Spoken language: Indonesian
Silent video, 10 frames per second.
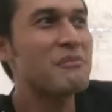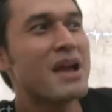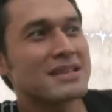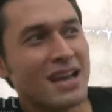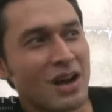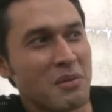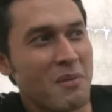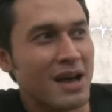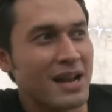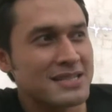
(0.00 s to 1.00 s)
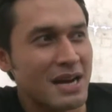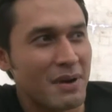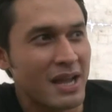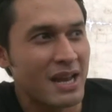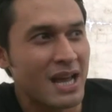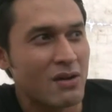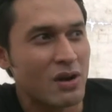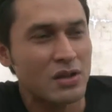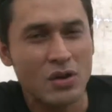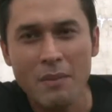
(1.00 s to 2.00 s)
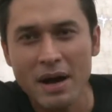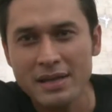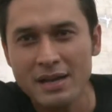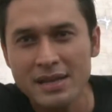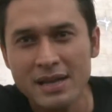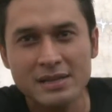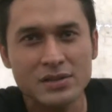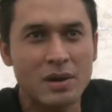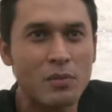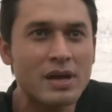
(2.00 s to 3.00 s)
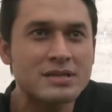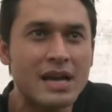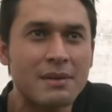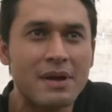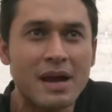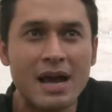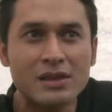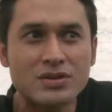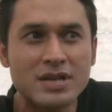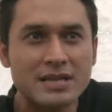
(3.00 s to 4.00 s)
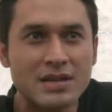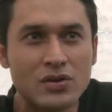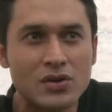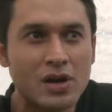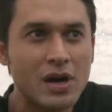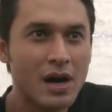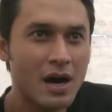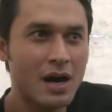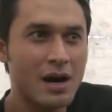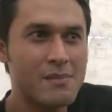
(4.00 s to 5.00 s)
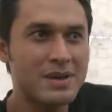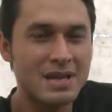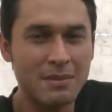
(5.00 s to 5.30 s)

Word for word: biasa kalau memang ada acara begini kan orangnya juga banyak. Jadi kita juga mungkin saking mereka antusiasnya untuk uh, bisa